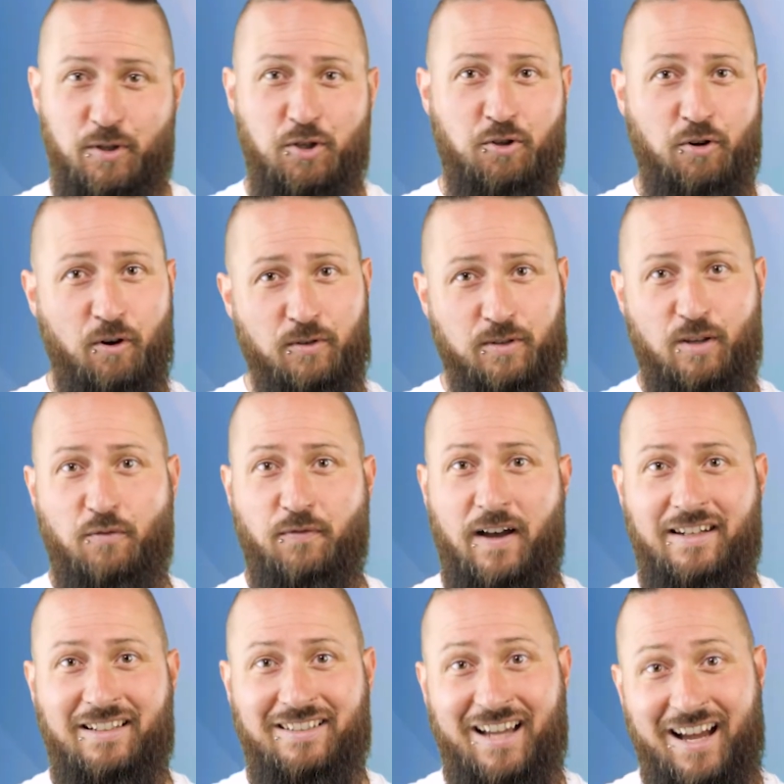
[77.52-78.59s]
du die Chance
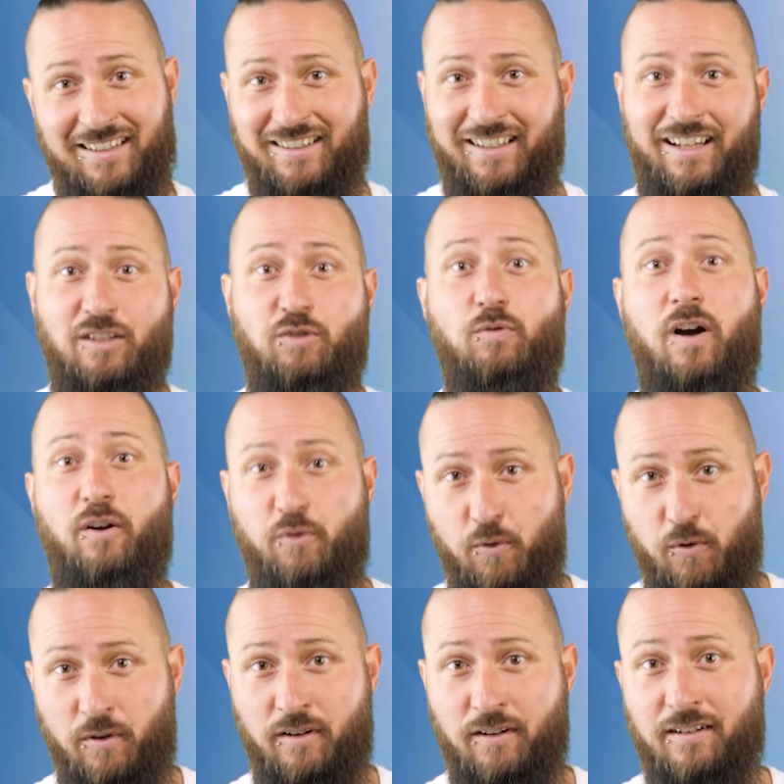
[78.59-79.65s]
auf eine Datenrettung
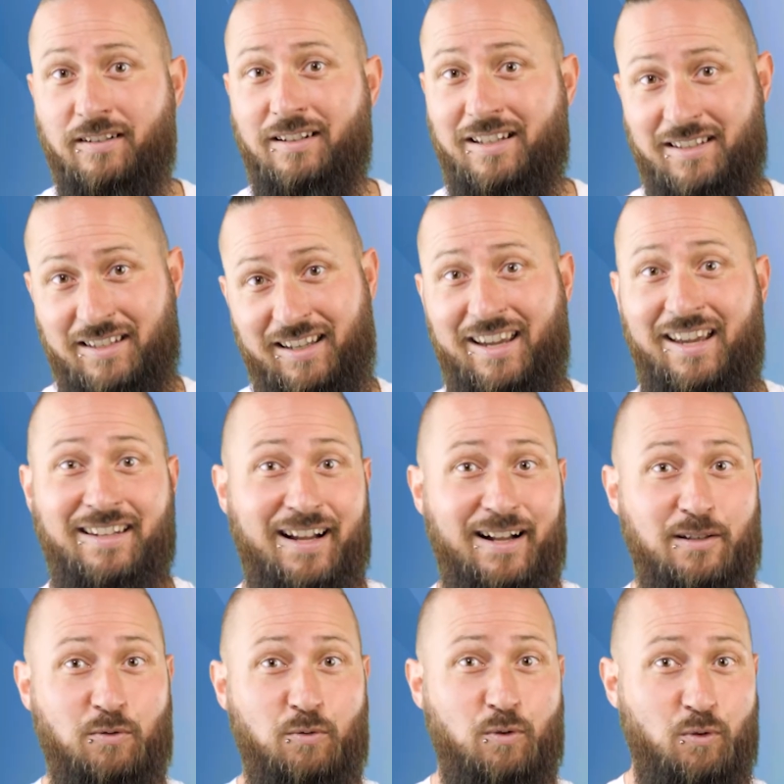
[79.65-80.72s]
erhöhen, das
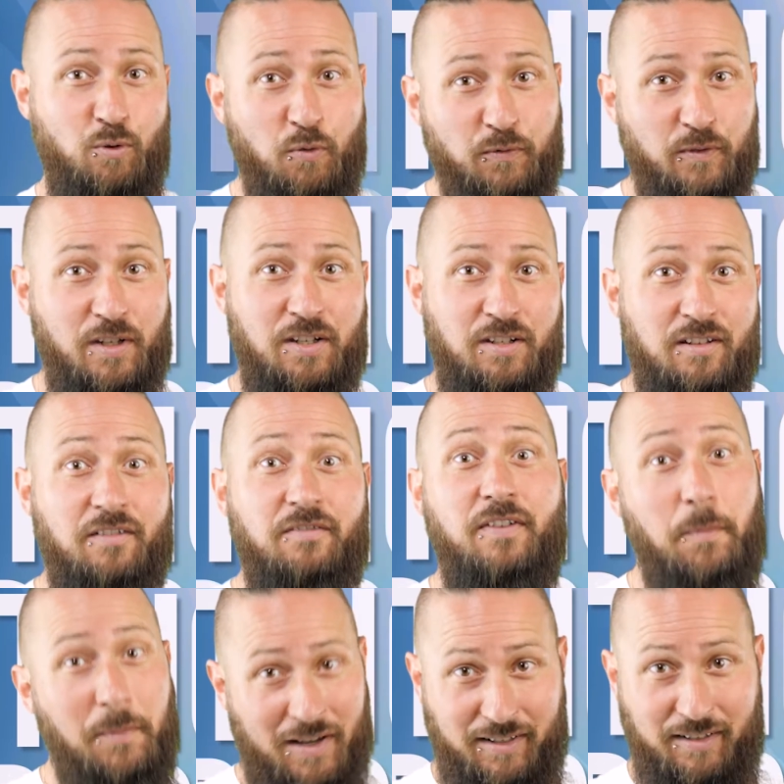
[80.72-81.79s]
Gerät also luftdicht
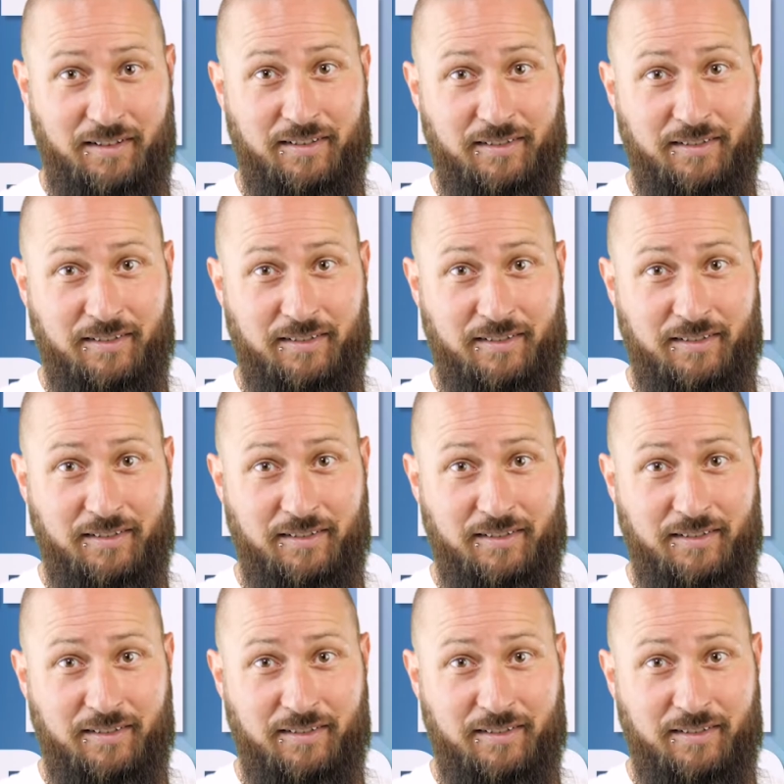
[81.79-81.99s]
verpacken.